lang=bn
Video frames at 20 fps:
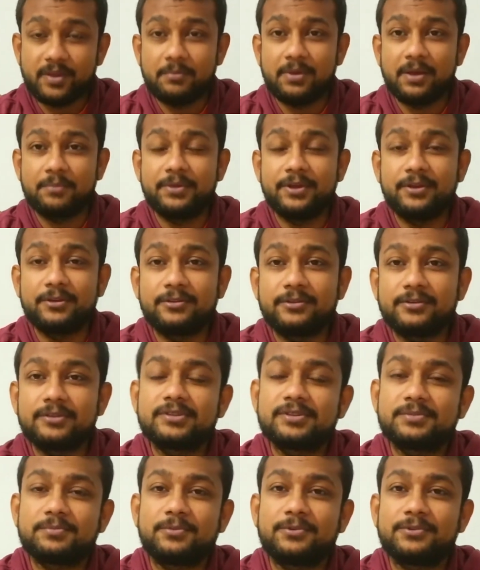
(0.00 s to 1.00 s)
বা বিনোদন
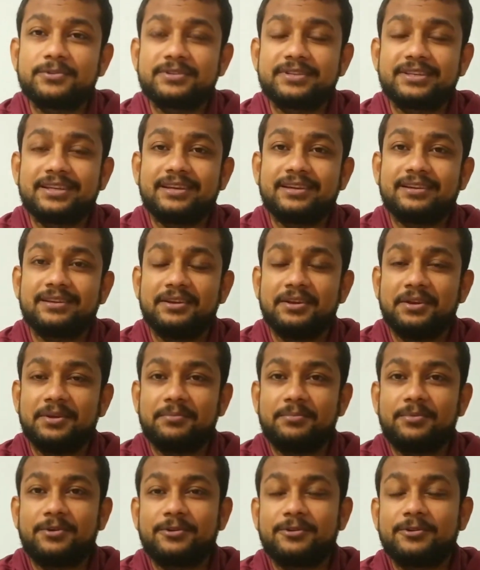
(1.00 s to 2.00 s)
স্পোর্টসের
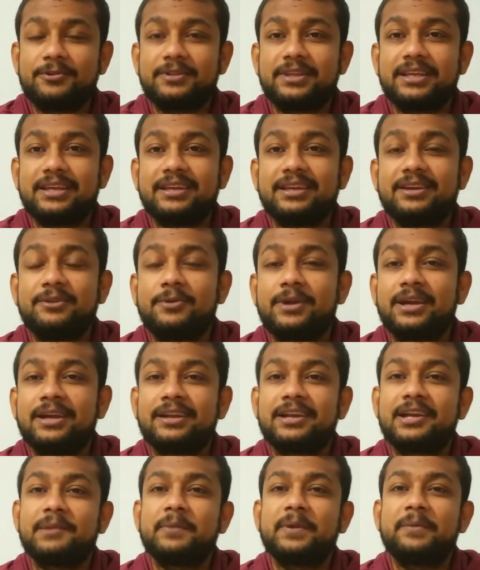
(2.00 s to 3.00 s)
পক্ষ থেকে
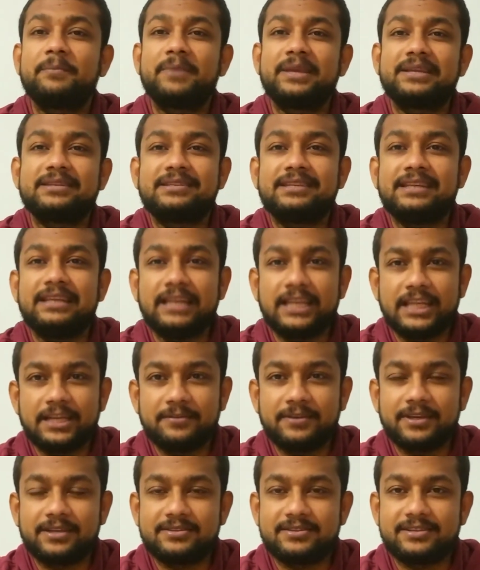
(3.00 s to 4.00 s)
ওয়ার্ল্ড কাপের বেস্ট
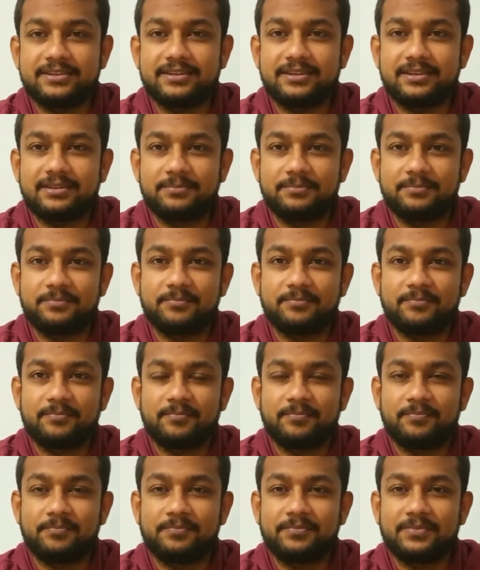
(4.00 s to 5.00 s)
ইলেভেন যেটা
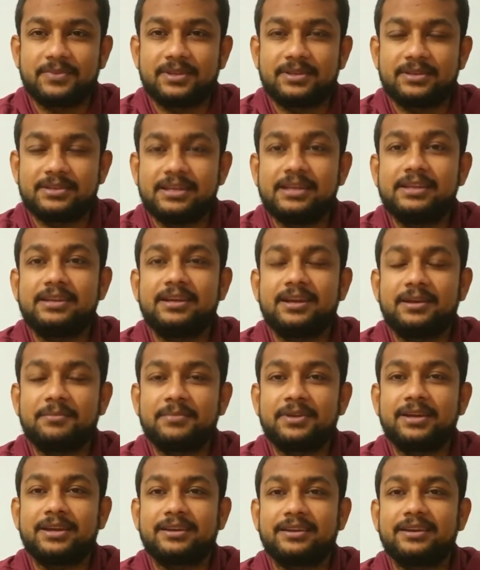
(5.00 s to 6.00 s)
সেইটা
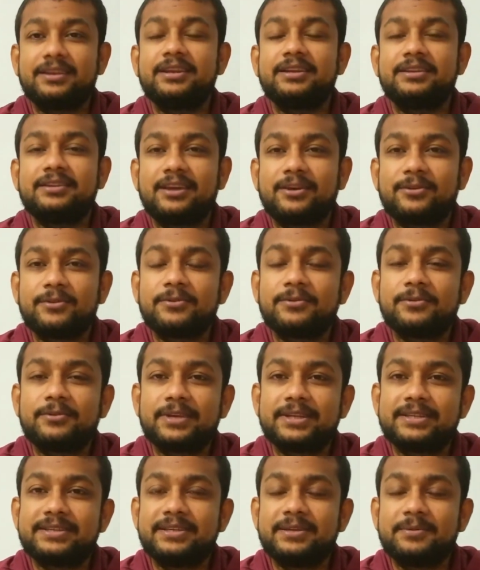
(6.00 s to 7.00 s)
আমরা একটা নির্ধারণ
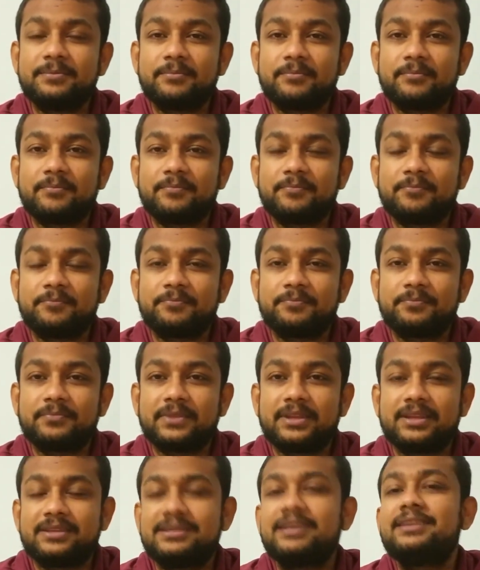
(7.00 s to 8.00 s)
করেছি
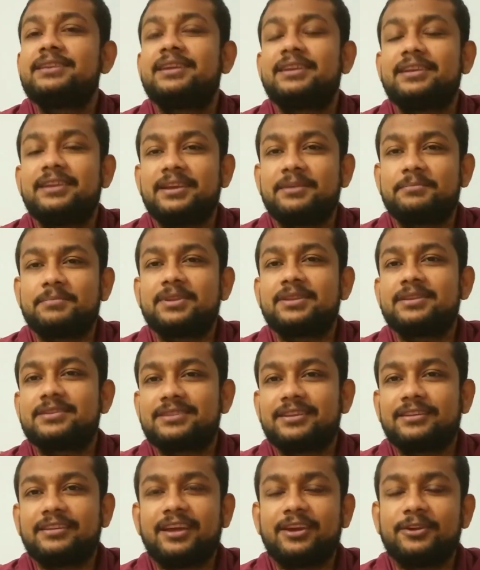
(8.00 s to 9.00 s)
সেইটা নিয়ে আপনাদের
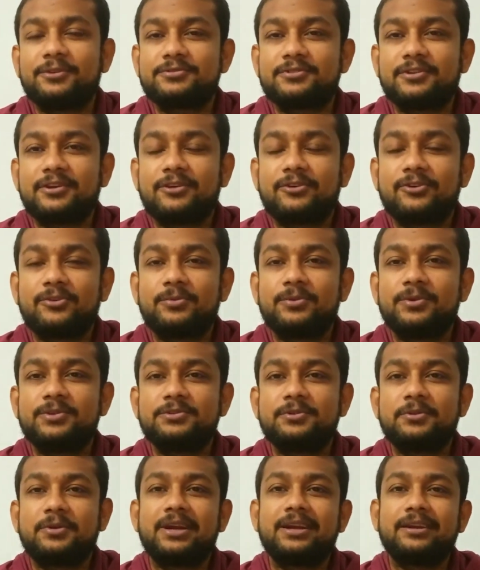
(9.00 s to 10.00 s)
সাথে আলোচনা করব
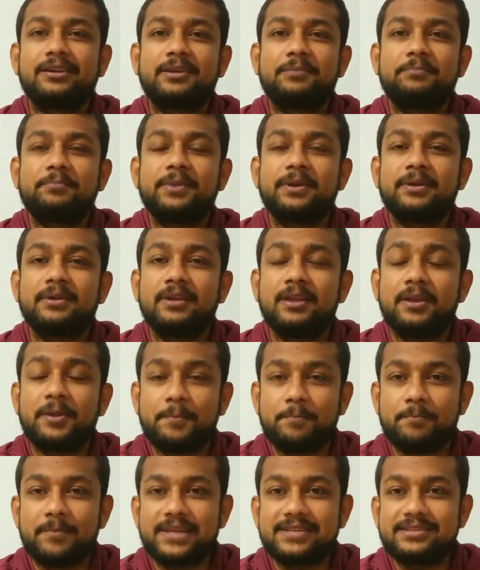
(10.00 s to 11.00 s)
যে ওয়ার্ল্ড কাপের
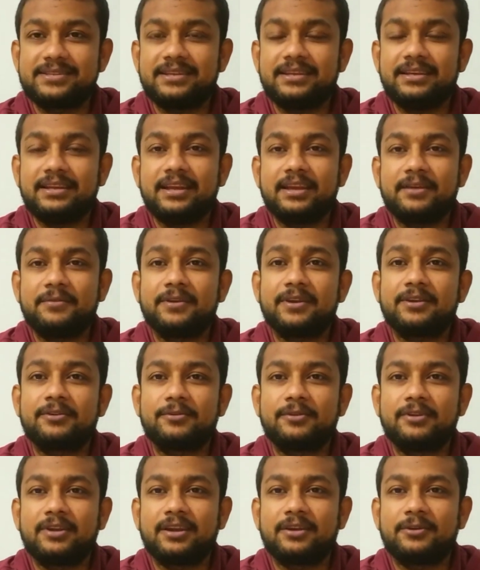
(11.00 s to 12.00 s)
বেস্ট ইলেভেন
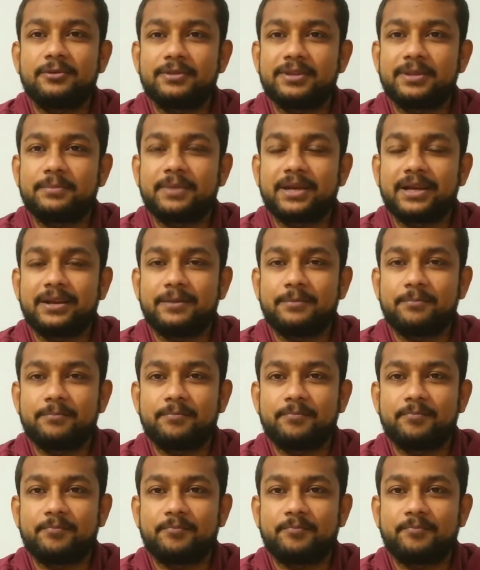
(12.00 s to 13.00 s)
কোনটা হতে পারে
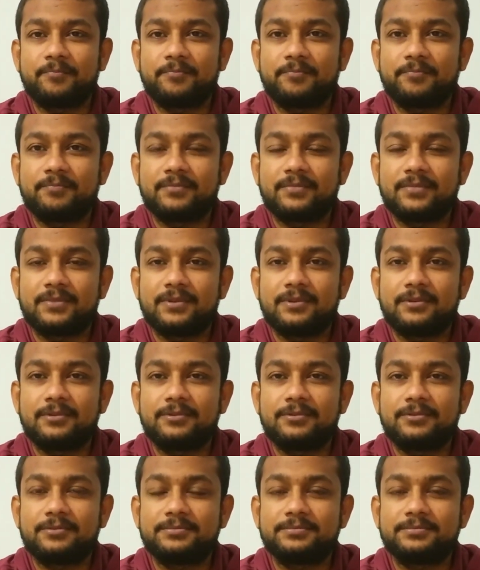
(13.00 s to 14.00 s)
তো